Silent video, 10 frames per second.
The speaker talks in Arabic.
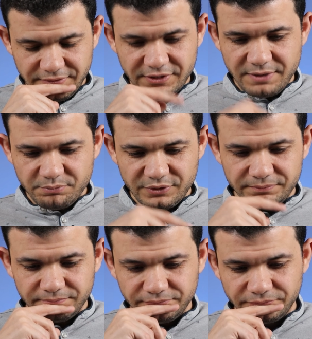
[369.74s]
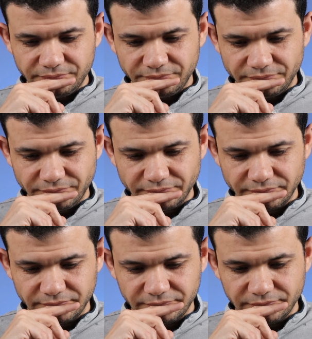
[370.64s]
نكمل ما شخطت فيها
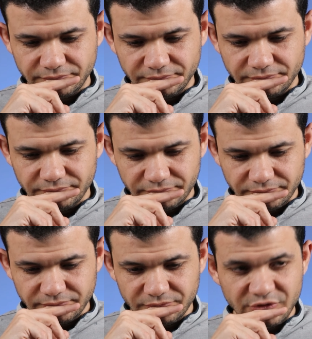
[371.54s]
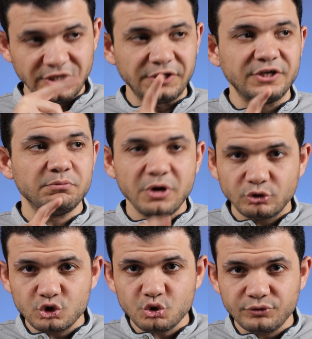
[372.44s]
النهارده يعني هي ما
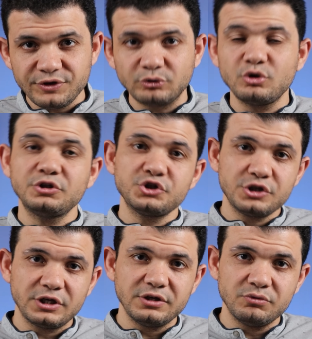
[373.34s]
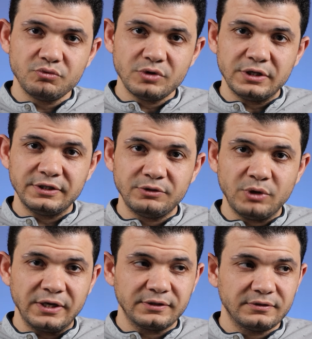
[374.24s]
تشخط فيها تروح تشتكي
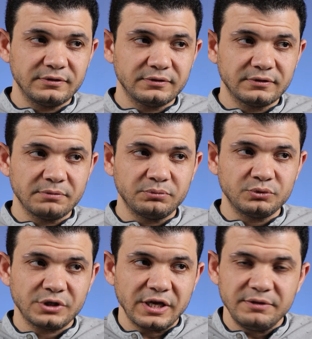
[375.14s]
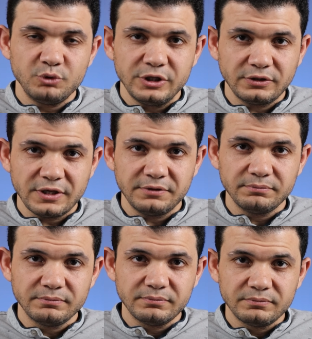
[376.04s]
للولد طب وتكلمه ليه طيب
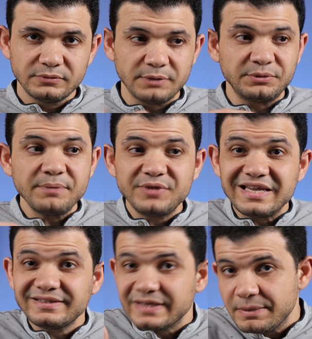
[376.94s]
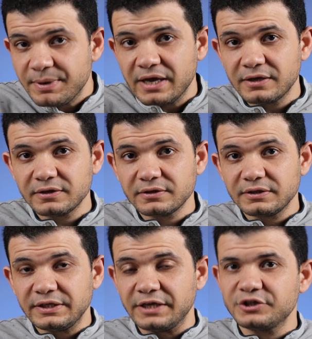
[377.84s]
طب ده بدايه ايه بقى
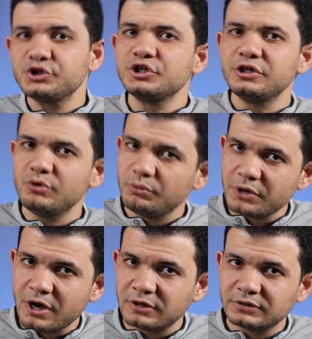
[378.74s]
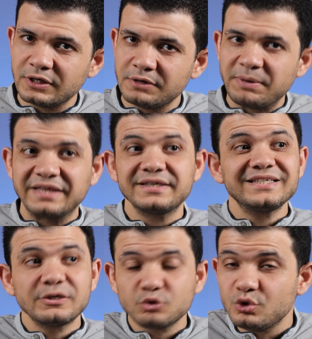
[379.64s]
يعني تشتكي له النهارده بعد
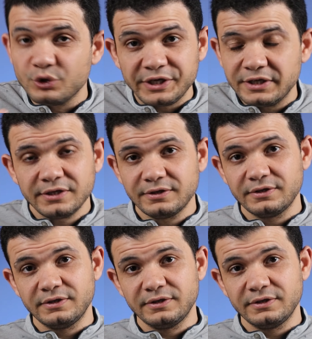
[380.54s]
كده هتقول له ايه